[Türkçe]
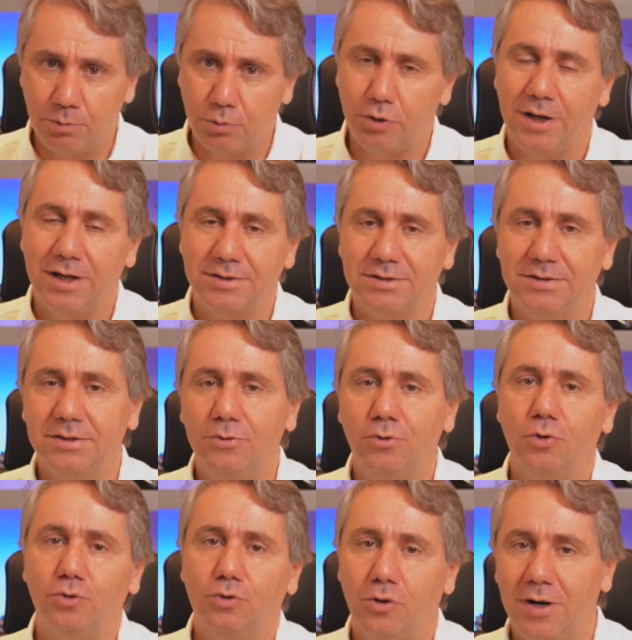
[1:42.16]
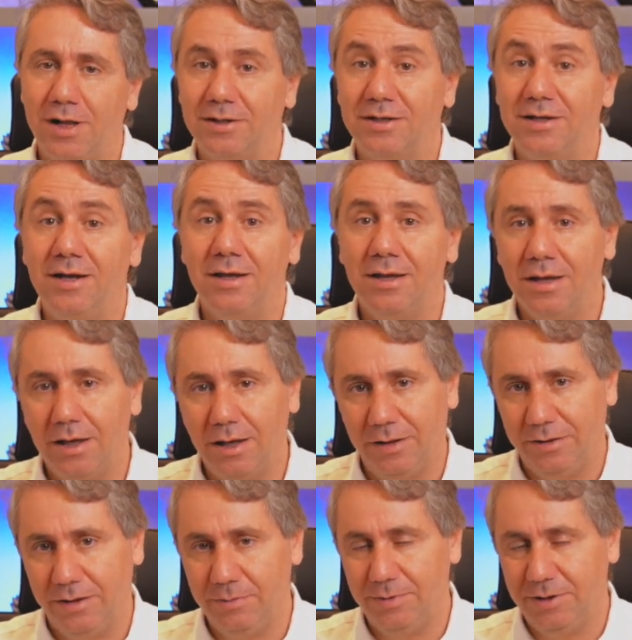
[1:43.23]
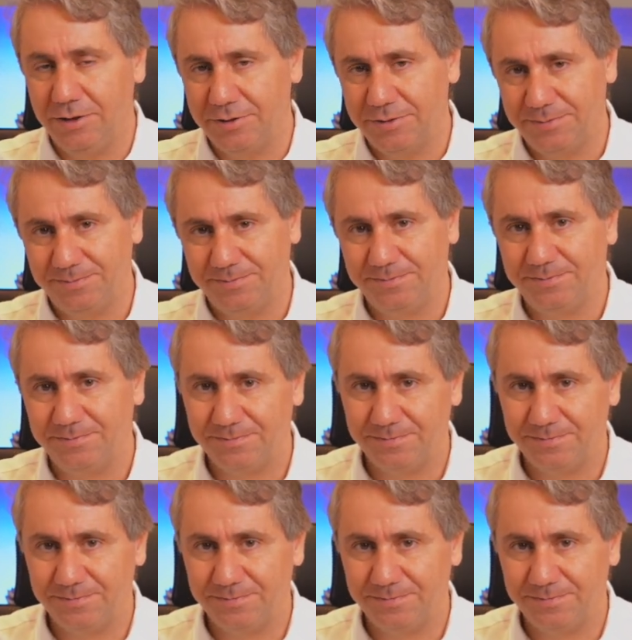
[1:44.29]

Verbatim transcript: bu rahatsızlık kontrol altına alınabilir.